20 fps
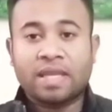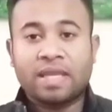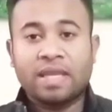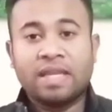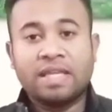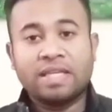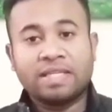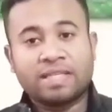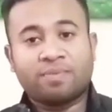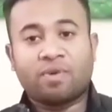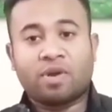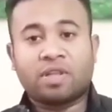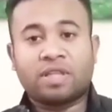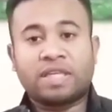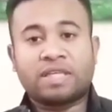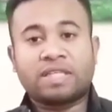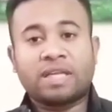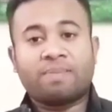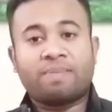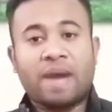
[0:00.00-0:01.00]
ইলিজিবল
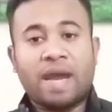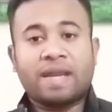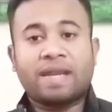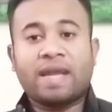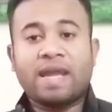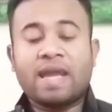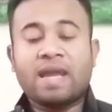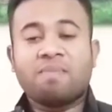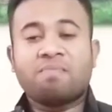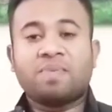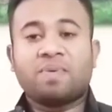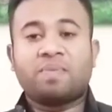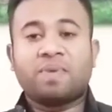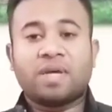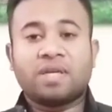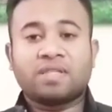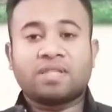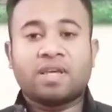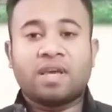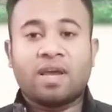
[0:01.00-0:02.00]
দেশের বাইরে
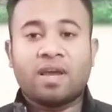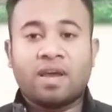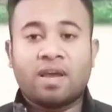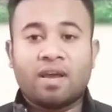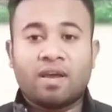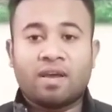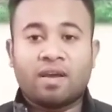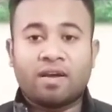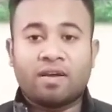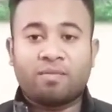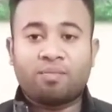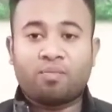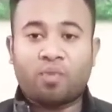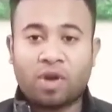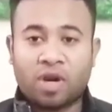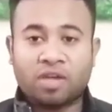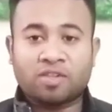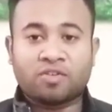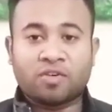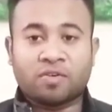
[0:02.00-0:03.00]
এমবিবিএস
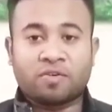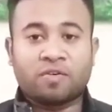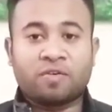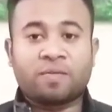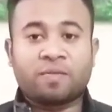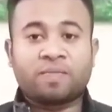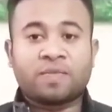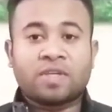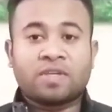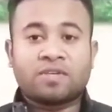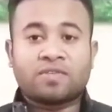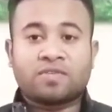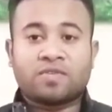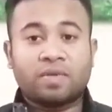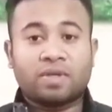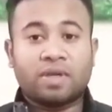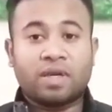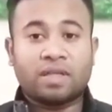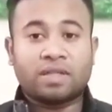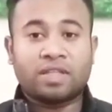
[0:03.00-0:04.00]
পড়ার জন্য
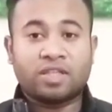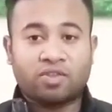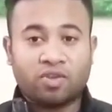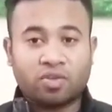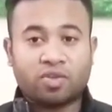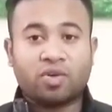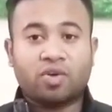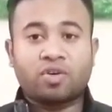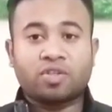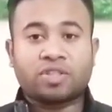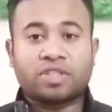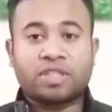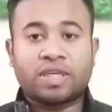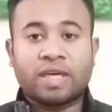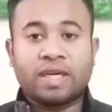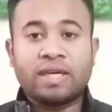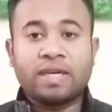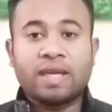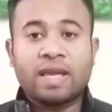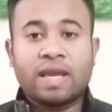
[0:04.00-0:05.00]
দ্বিতীয়ত
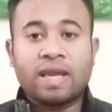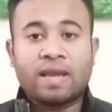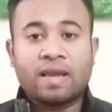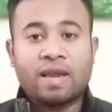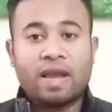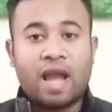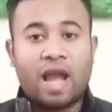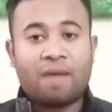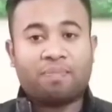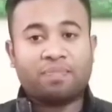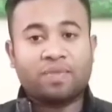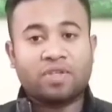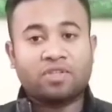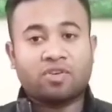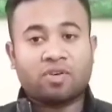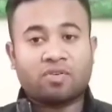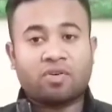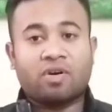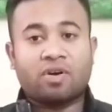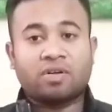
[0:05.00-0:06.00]
হচ্ছে আপনি
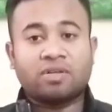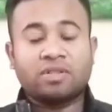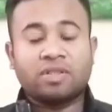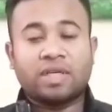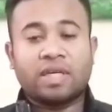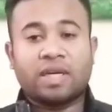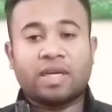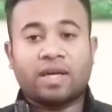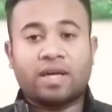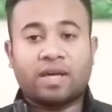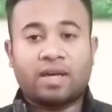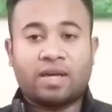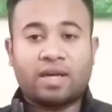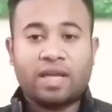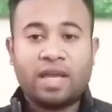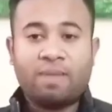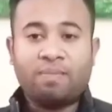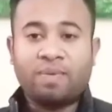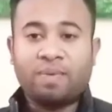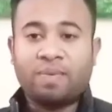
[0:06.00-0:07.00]
যখন
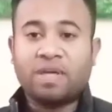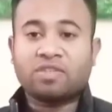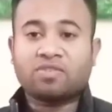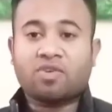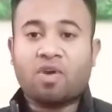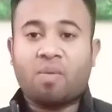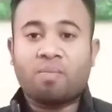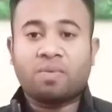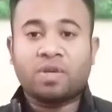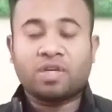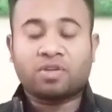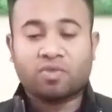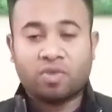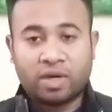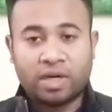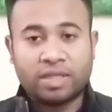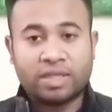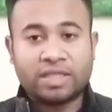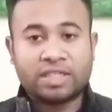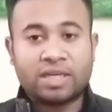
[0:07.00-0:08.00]
এমবিবিএস কমপ্লিট
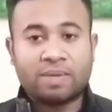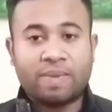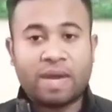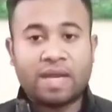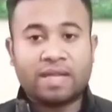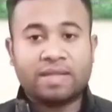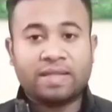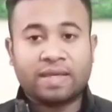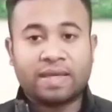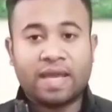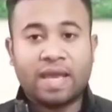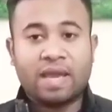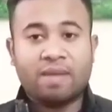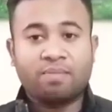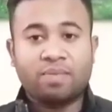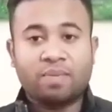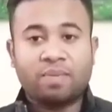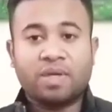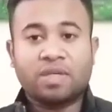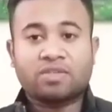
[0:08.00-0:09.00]
করে দেশের বাইরে থেকে
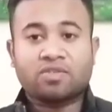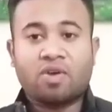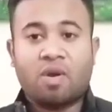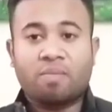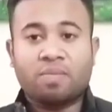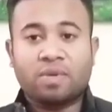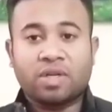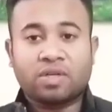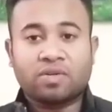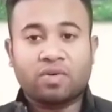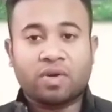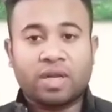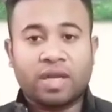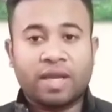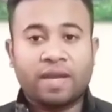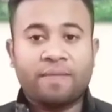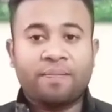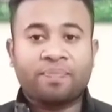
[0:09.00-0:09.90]
এমবিবিএস কমপ্লিট করে